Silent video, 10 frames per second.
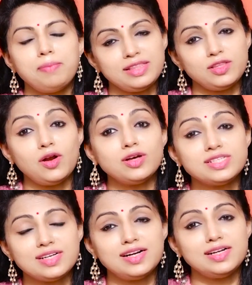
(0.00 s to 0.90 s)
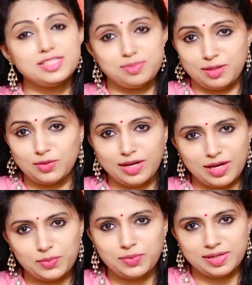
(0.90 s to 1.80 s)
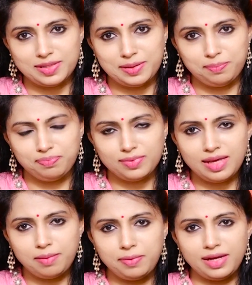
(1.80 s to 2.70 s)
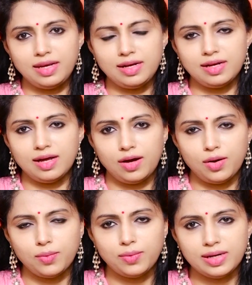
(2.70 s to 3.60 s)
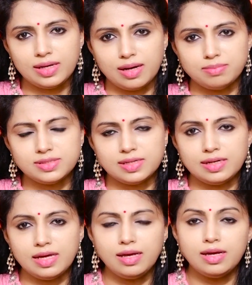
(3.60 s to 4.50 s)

ప్యాథలాజికల్ డిస్మెనోరియా అని ఉంటుంది ఈ పెయిన్ ఇట్లా హౌ ఇట్ కమ్స్ అంటే